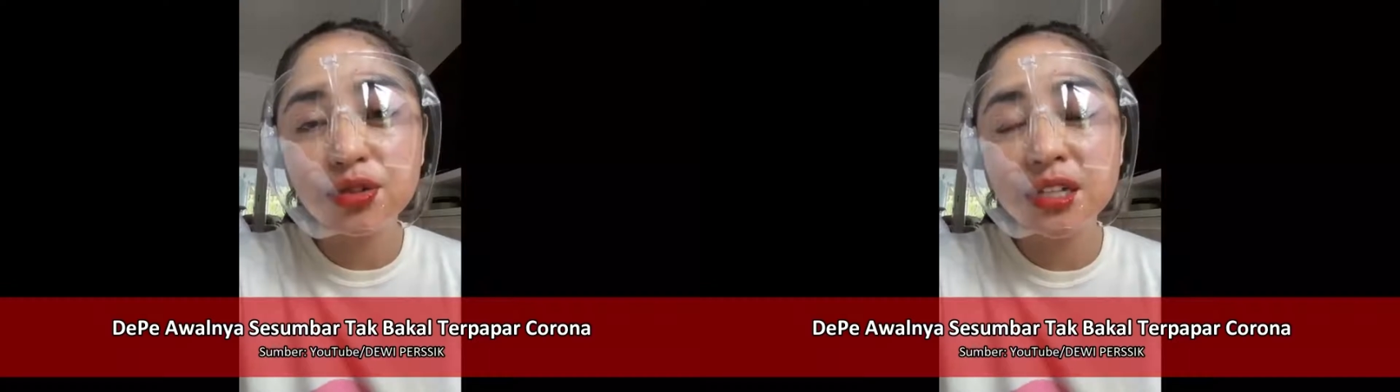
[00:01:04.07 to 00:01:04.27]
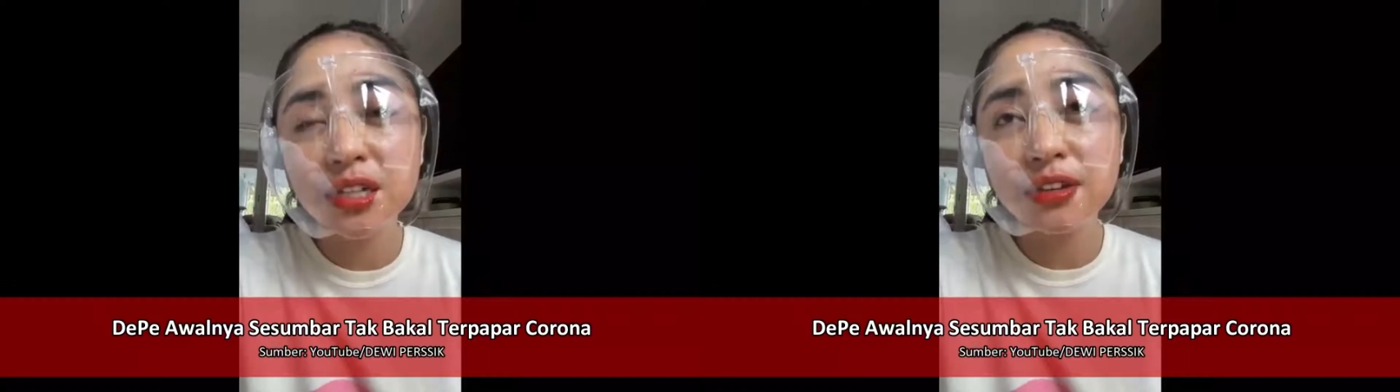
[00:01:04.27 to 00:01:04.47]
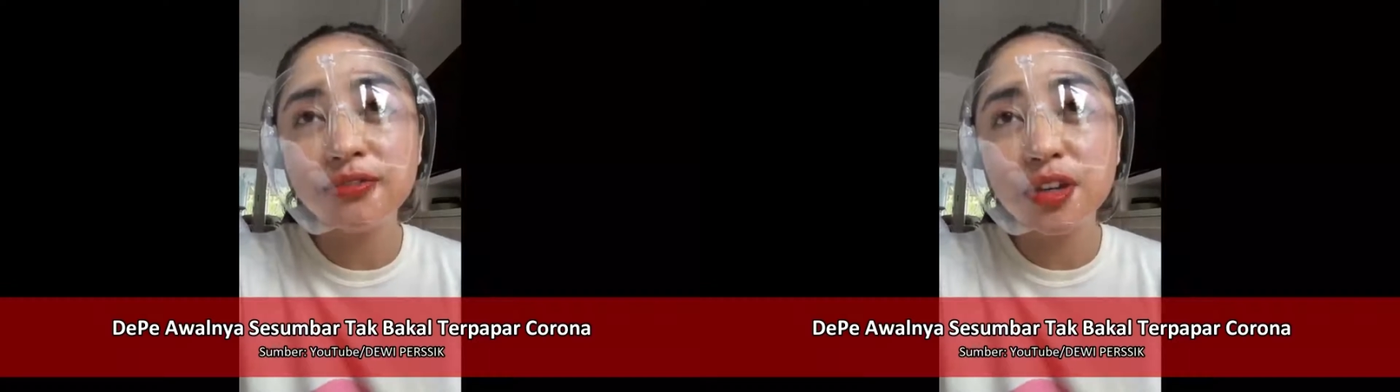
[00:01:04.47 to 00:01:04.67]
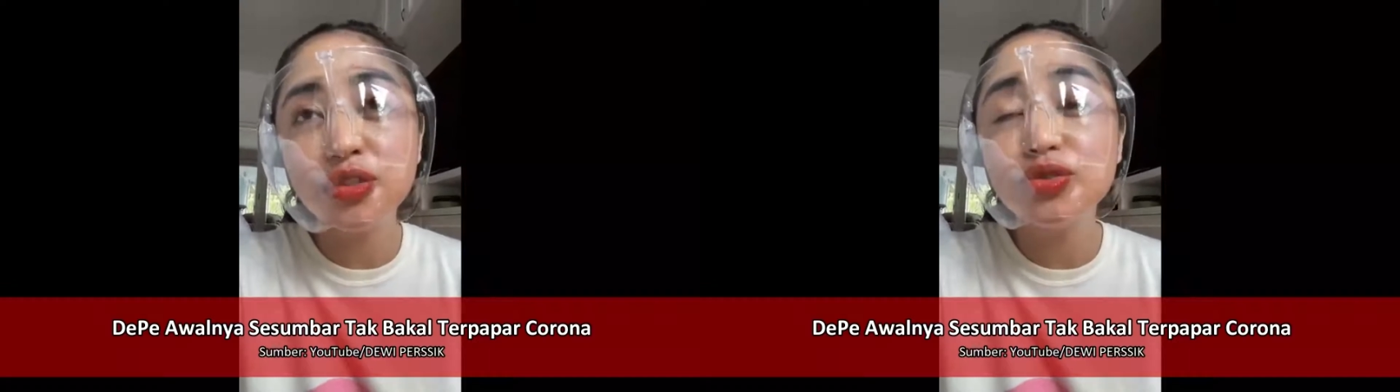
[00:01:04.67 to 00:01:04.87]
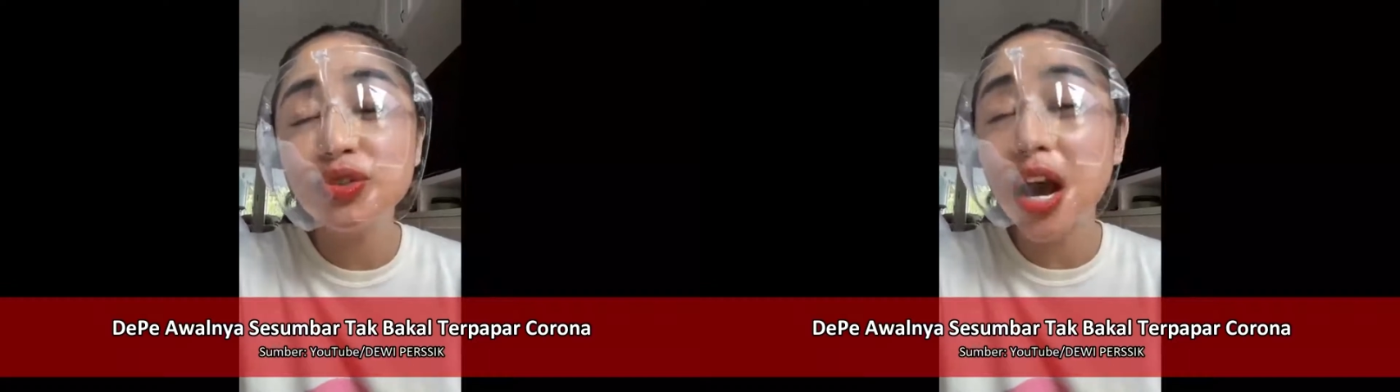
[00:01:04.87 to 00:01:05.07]
di TV,
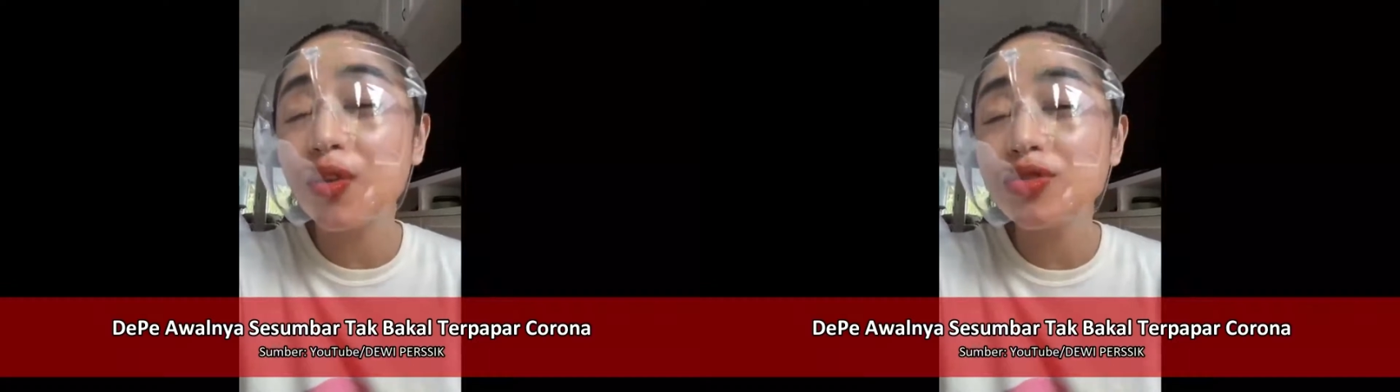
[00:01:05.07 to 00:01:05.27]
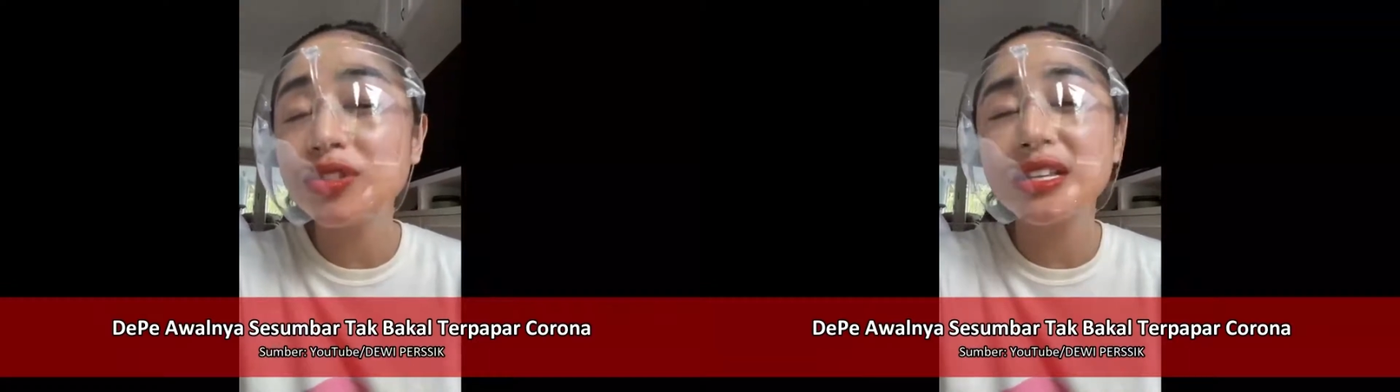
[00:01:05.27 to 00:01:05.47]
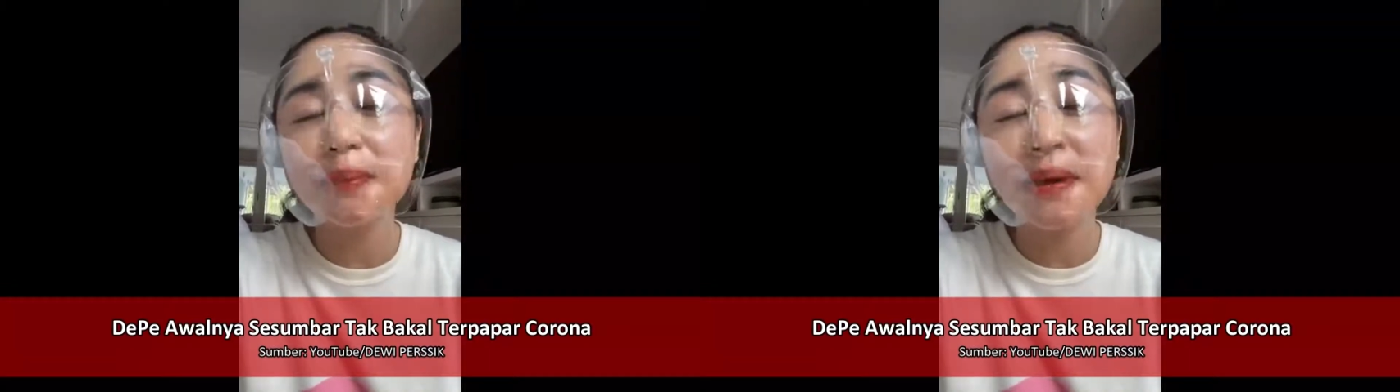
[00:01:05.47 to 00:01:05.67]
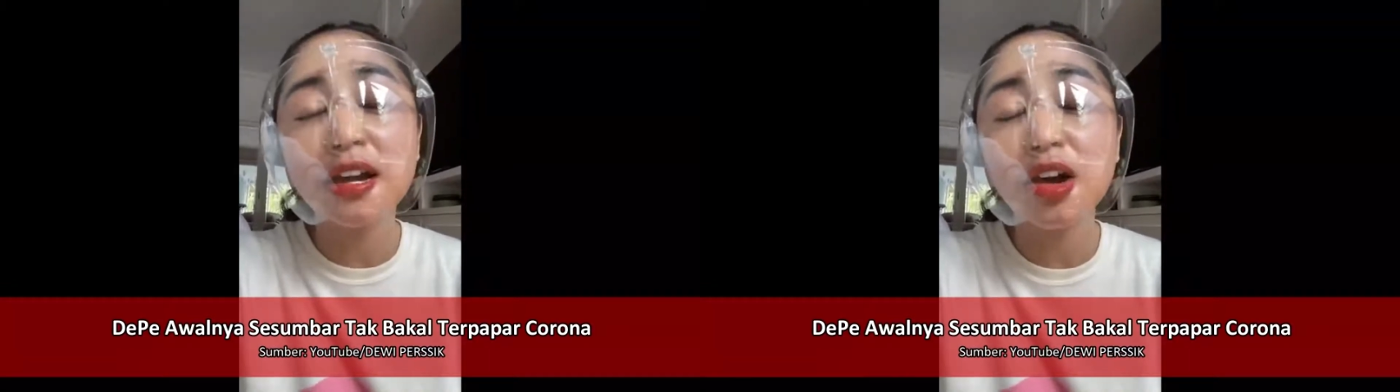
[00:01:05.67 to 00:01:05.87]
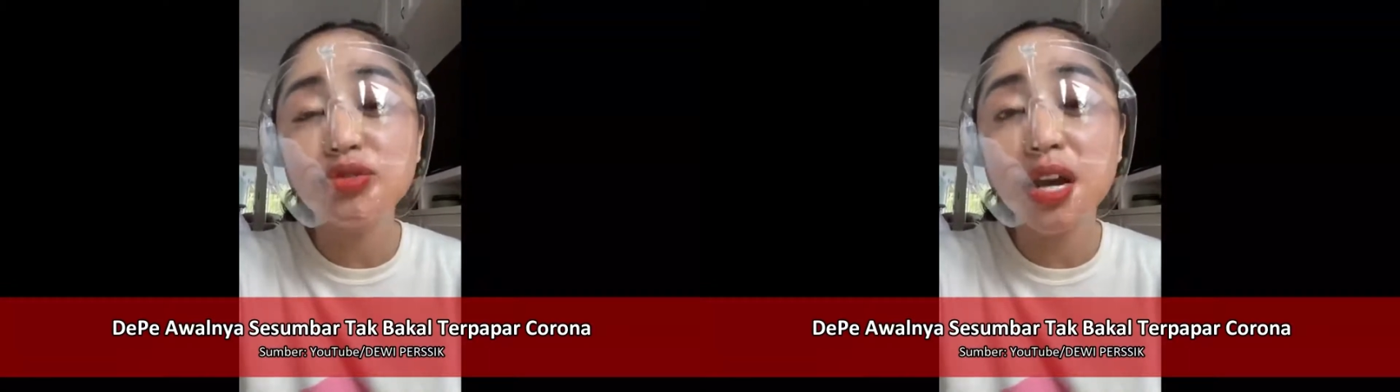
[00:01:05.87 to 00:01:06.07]
jujur aku setiap hari aku